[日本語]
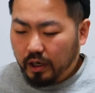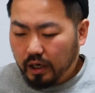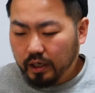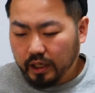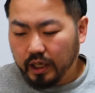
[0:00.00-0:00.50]
まあ、
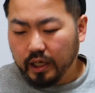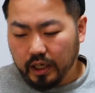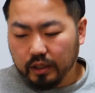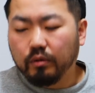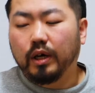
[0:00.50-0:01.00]
買わなきゃいけ
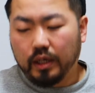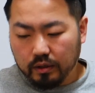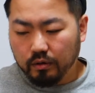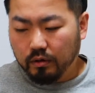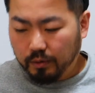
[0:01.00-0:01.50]
ない一頭かな
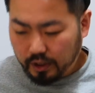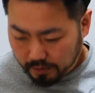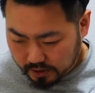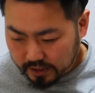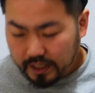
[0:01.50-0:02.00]
と思って
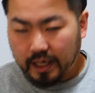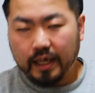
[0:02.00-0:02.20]
ます、